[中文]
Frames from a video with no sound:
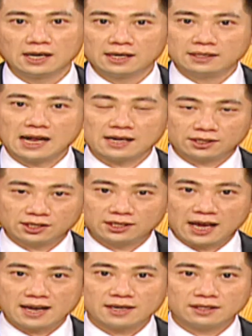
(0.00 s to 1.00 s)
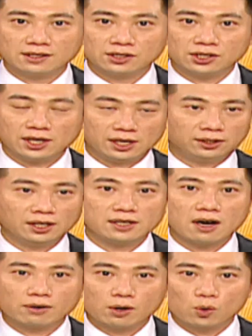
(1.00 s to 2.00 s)
那谁是一定
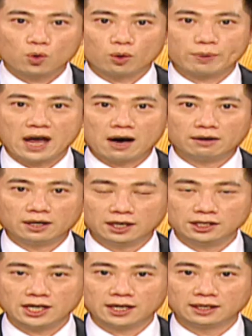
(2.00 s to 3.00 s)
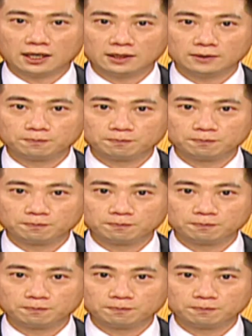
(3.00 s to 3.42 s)
要有股票，而且呢